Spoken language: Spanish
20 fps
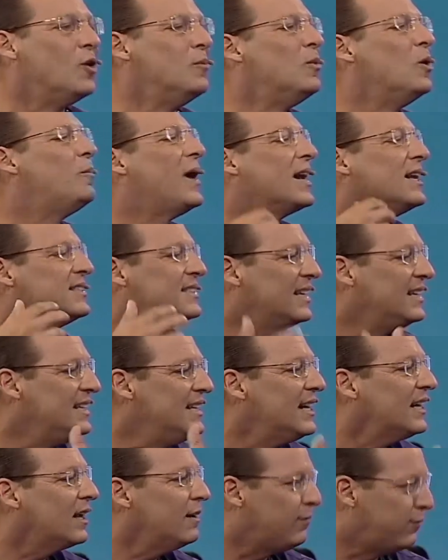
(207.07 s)
como
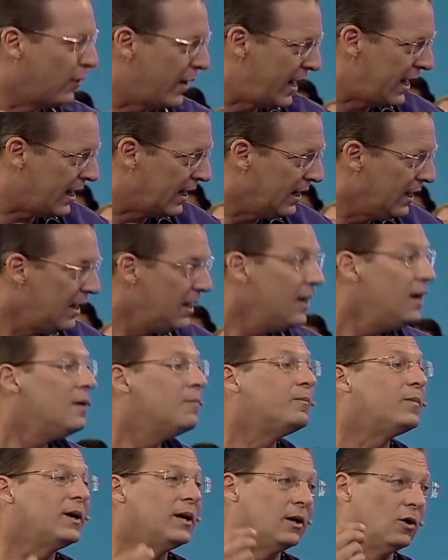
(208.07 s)
parecería que fueran.
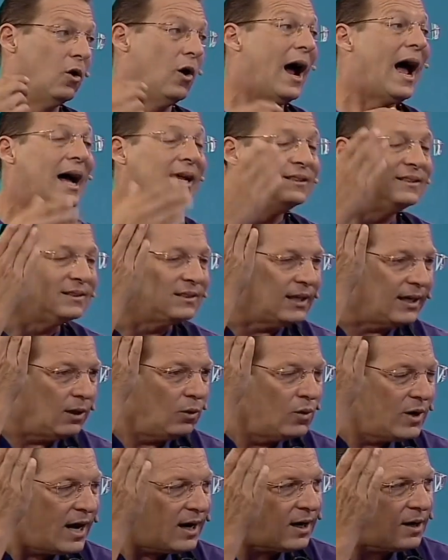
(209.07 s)
Pero
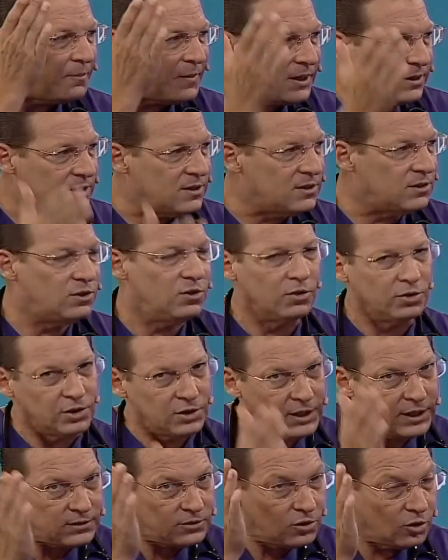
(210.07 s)
ante una
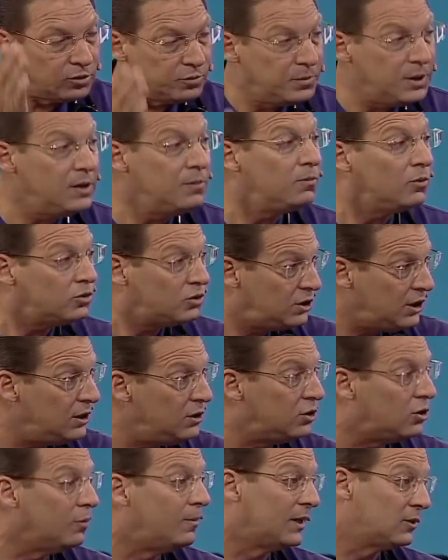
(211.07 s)
repetición de estos mismos
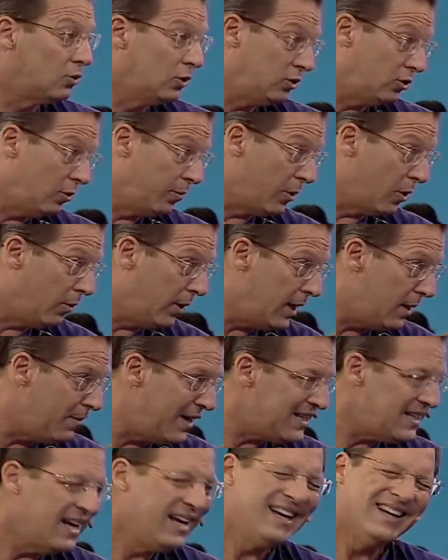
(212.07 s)
síntomas o estos
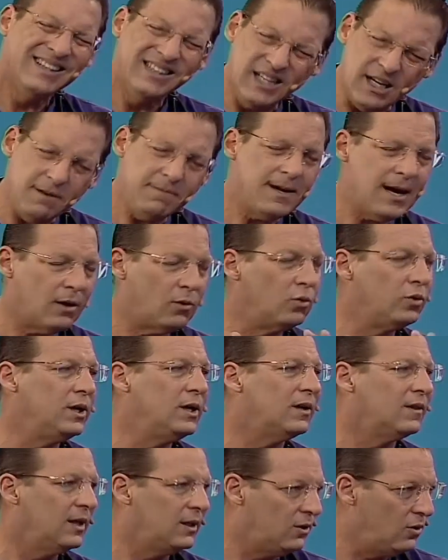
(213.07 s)
problemas, debe
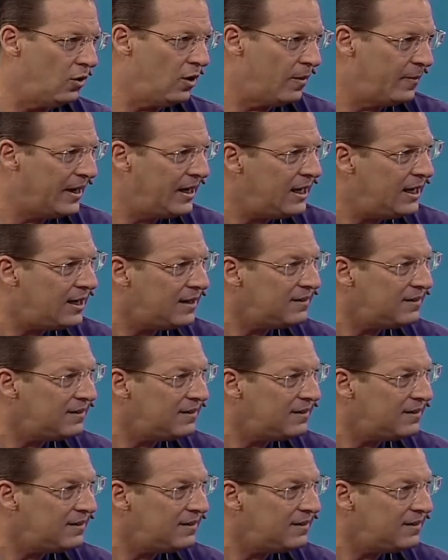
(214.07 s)
acudir de todas